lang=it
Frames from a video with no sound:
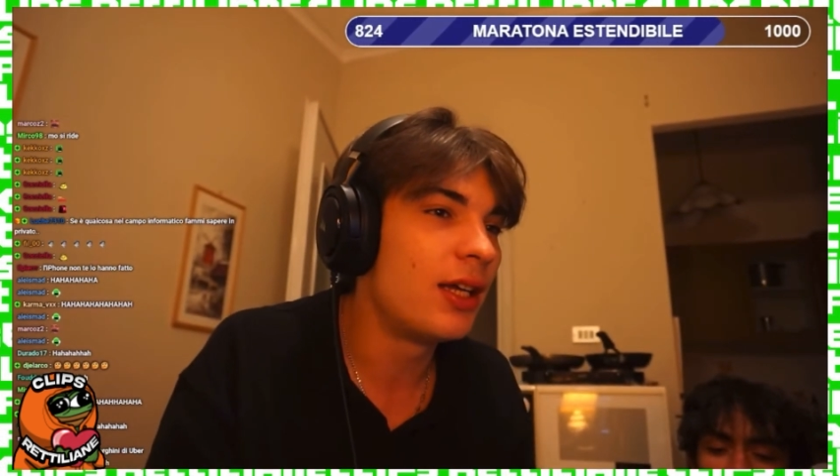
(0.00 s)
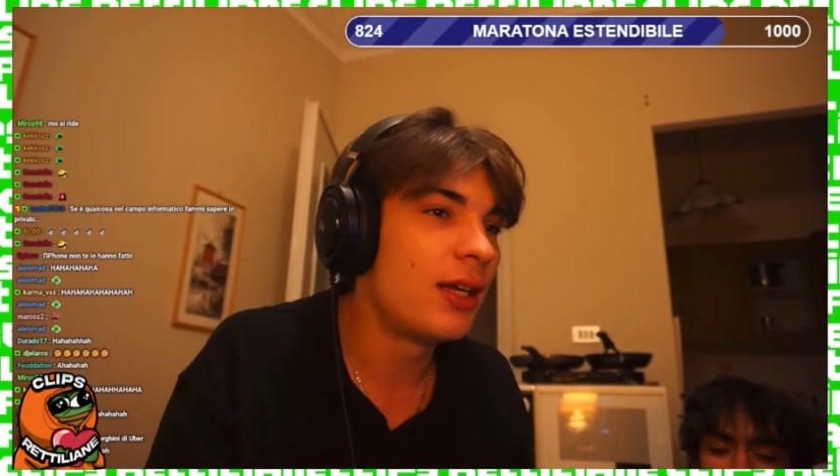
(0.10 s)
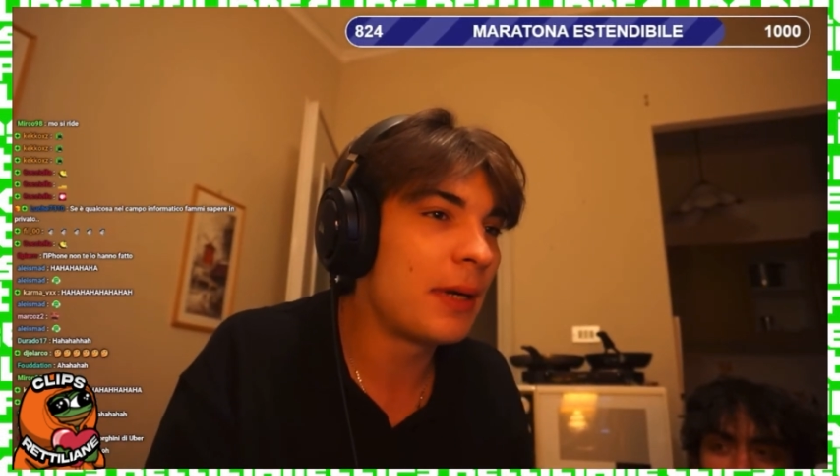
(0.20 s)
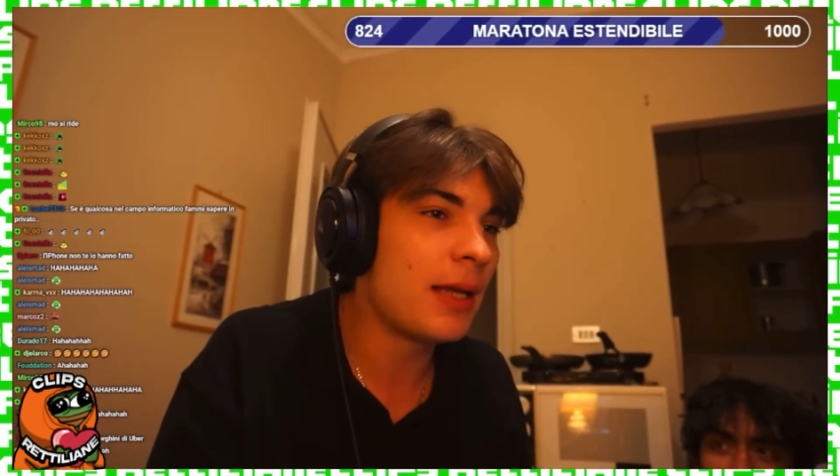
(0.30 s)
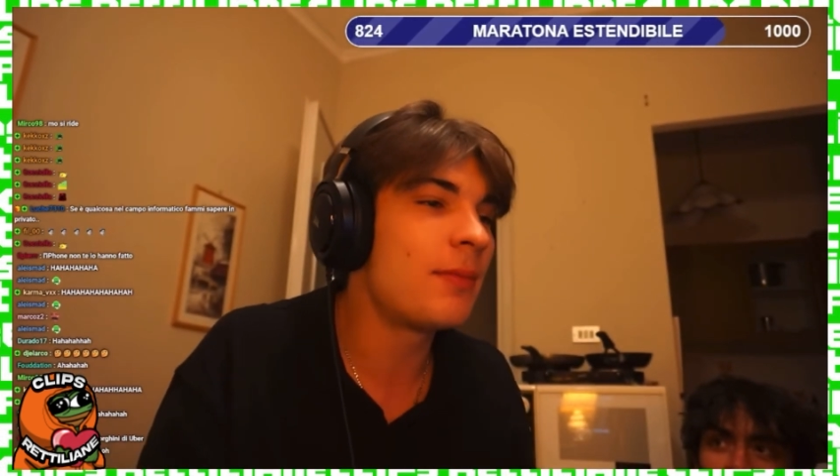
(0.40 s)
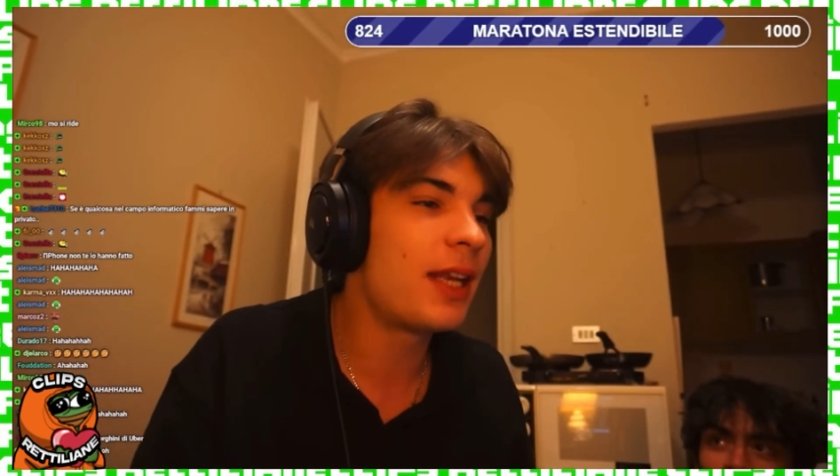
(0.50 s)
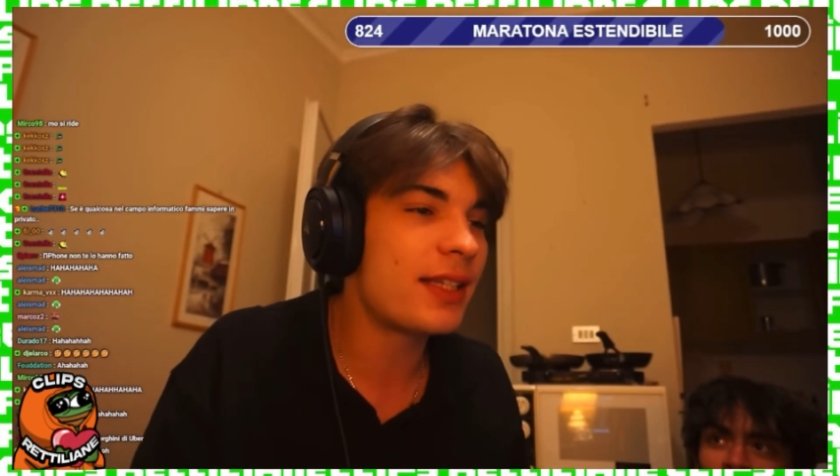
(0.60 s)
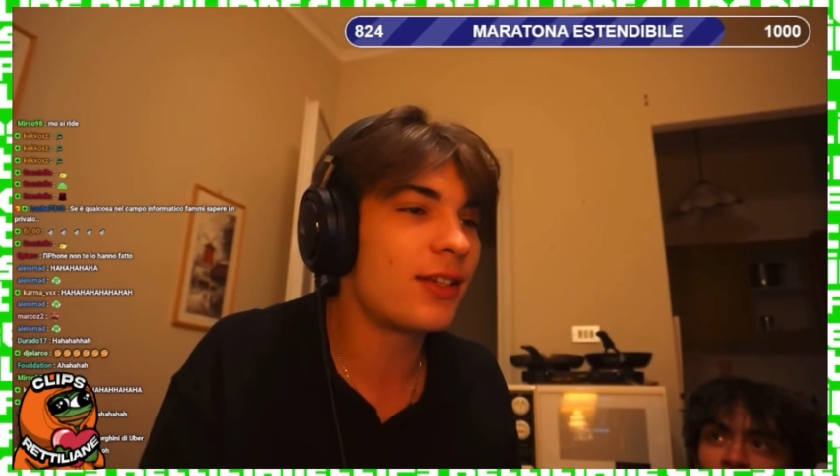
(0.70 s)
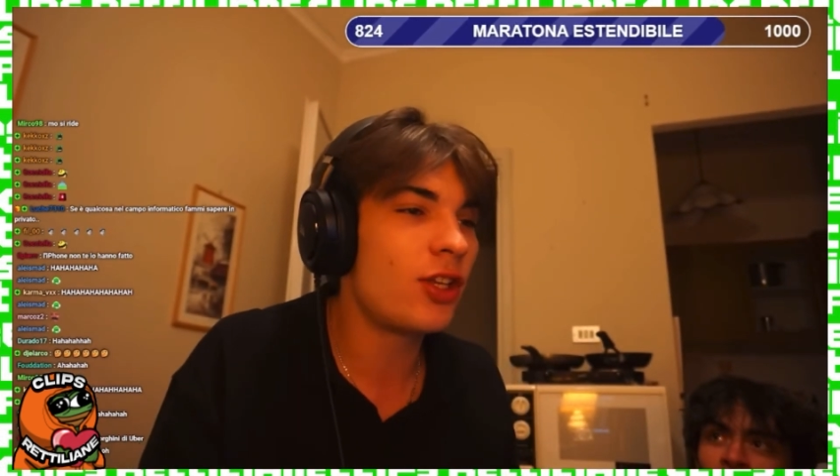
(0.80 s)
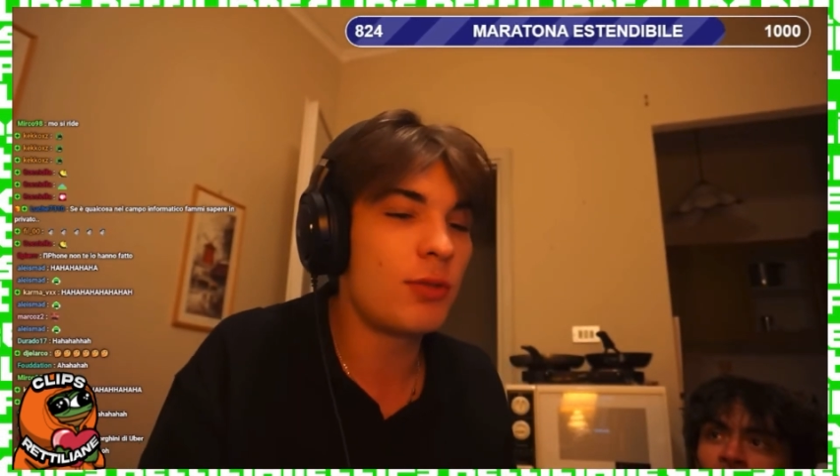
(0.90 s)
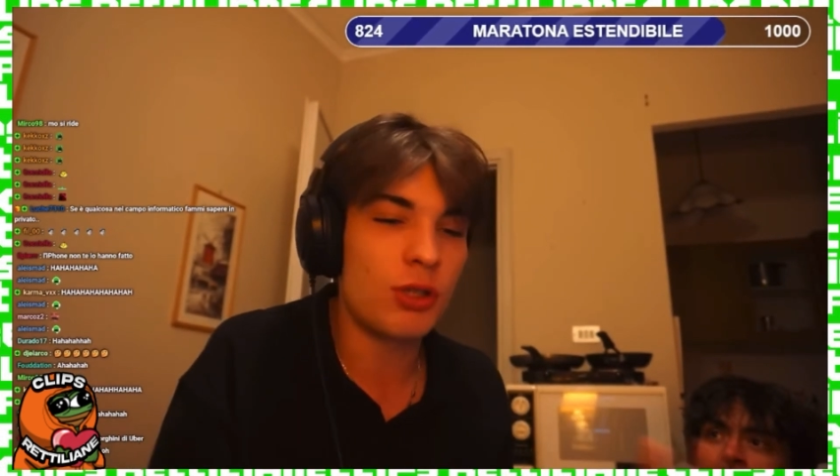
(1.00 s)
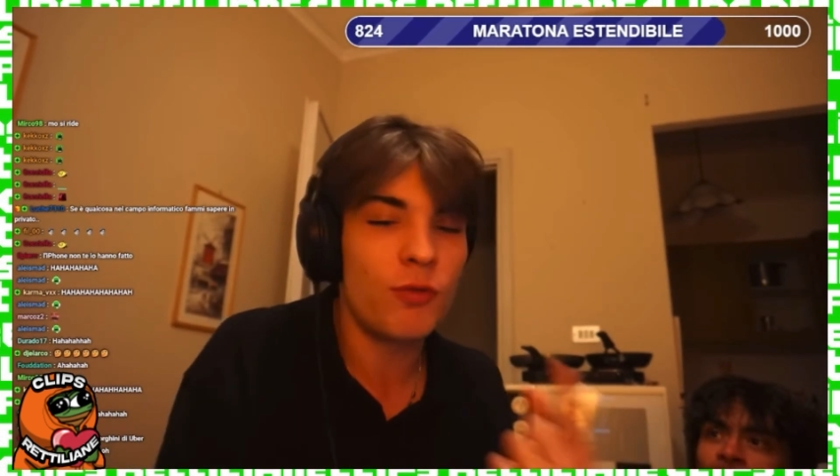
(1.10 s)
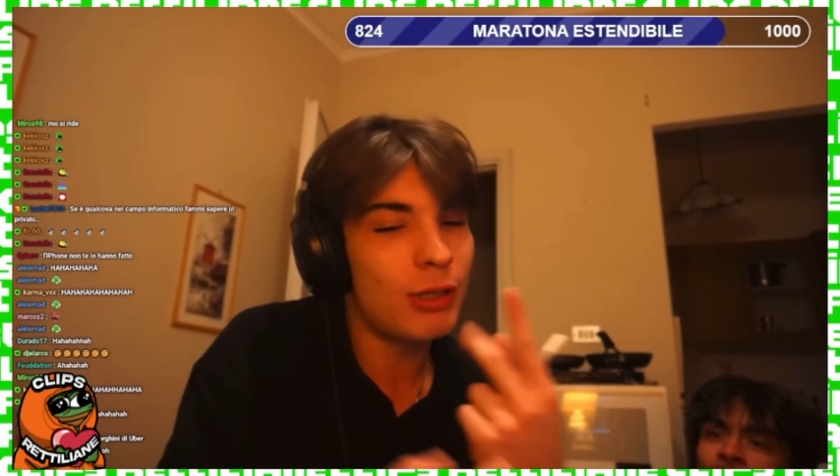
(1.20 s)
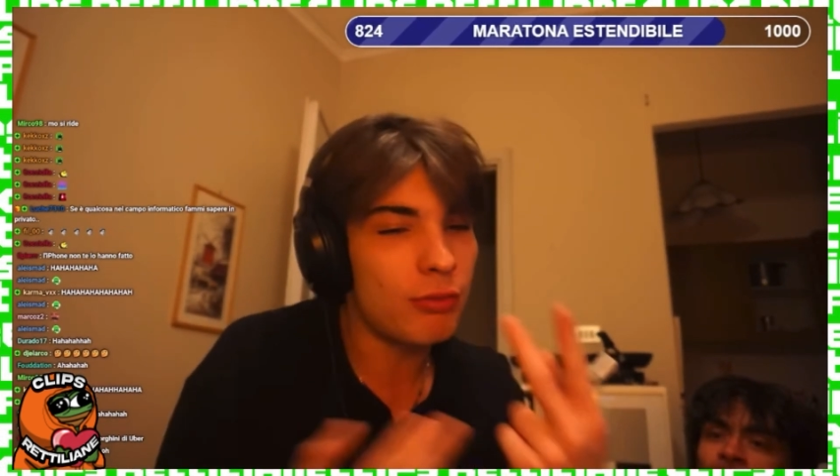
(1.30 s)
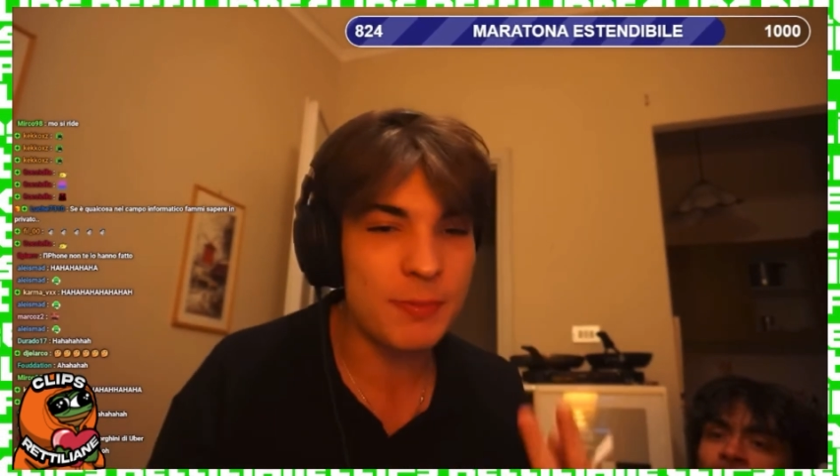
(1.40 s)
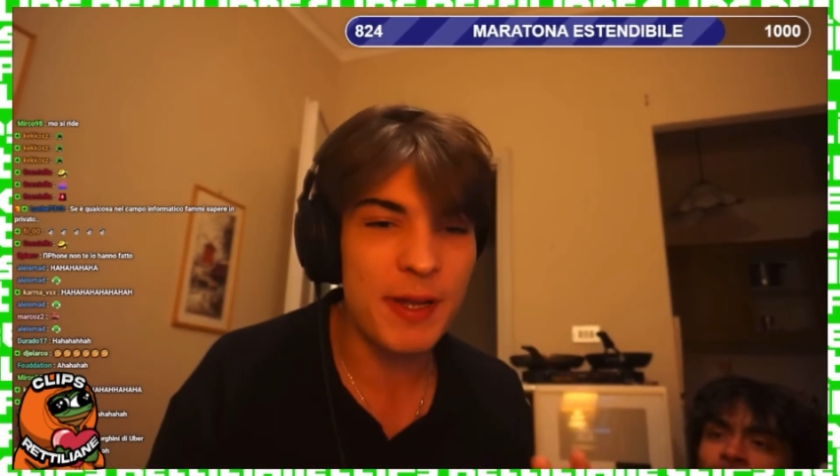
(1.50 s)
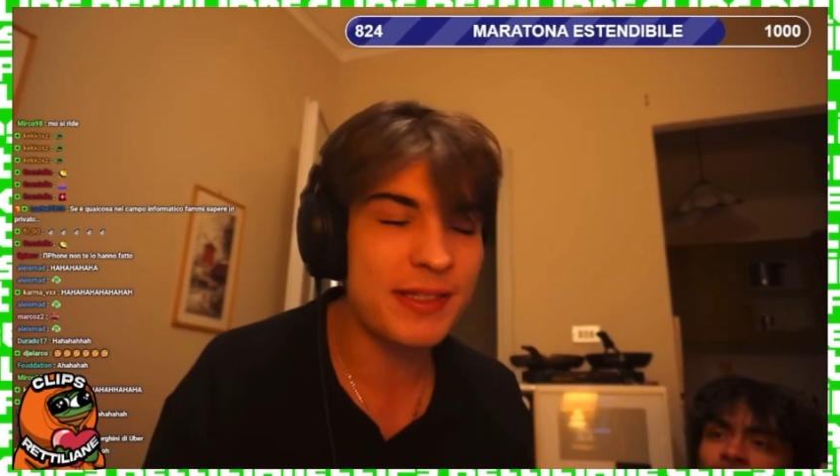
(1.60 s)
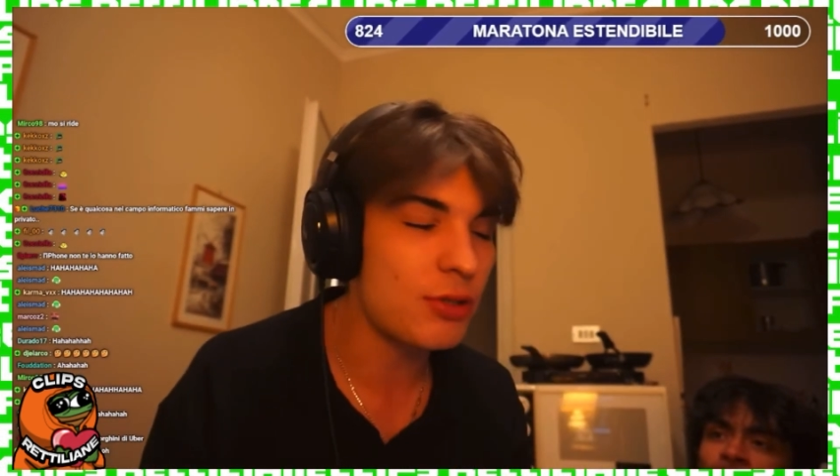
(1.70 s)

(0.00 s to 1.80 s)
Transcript: Poi, grazie a Dio, mi sono fumato una spezia e mi sono